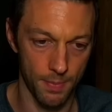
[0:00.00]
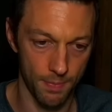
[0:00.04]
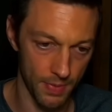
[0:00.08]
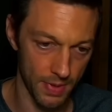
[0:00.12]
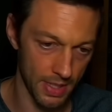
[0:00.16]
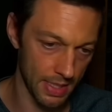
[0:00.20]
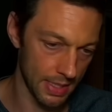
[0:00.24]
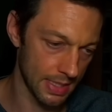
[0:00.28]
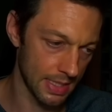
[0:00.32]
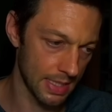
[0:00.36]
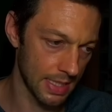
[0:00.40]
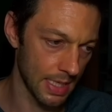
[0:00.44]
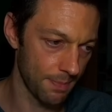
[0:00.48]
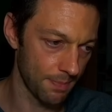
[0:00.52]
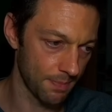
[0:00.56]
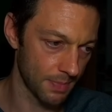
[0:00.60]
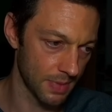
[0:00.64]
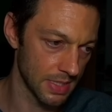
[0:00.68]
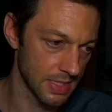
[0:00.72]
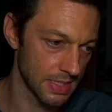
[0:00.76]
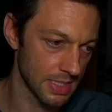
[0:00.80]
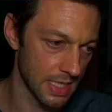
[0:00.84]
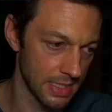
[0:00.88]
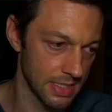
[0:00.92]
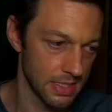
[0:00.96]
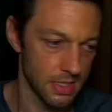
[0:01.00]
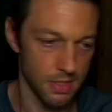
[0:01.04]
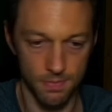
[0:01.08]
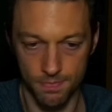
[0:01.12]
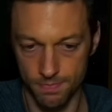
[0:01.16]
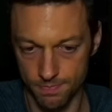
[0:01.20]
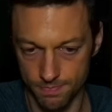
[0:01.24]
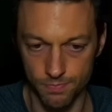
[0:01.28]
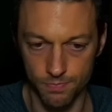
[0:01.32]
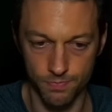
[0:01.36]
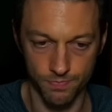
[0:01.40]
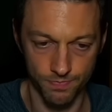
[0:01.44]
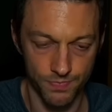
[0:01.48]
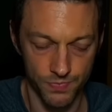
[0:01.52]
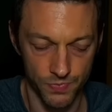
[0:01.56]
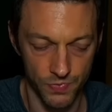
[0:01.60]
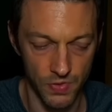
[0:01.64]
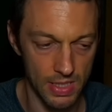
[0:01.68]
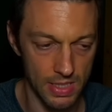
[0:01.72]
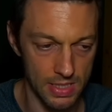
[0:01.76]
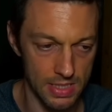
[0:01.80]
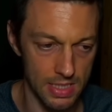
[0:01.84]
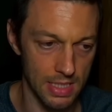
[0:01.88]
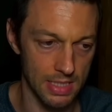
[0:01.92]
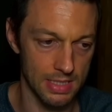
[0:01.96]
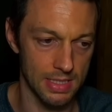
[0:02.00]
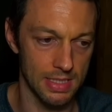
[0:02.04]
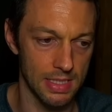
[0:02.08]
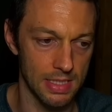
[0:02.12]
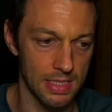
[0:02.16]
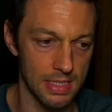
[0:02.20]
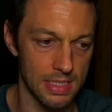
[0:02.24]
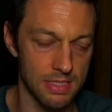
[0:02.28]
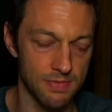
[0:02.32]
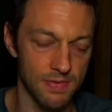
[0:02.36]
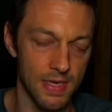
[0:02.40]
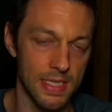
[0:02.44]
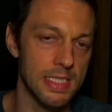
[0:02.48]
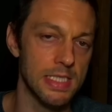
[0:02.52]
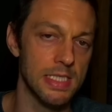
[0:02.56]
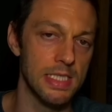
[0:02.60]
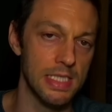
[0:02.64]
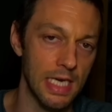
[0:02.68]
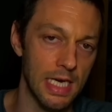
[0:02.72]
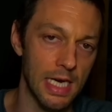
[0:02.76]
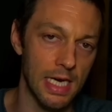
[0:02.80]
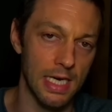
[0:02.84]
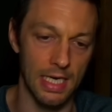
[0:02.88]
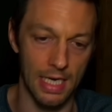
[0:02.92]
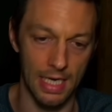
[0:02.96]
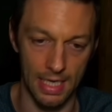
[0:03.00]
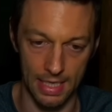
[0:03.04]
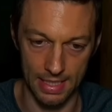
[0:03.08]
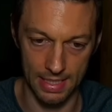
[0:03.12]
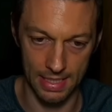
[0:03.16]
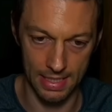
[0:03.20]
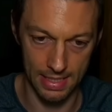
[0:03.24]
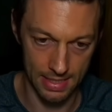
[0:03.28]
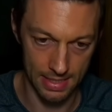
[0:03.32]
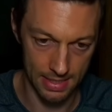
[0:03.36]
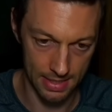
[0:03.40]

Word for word: Ich habe das Ganze, wie gesagt, 20 Jahre lang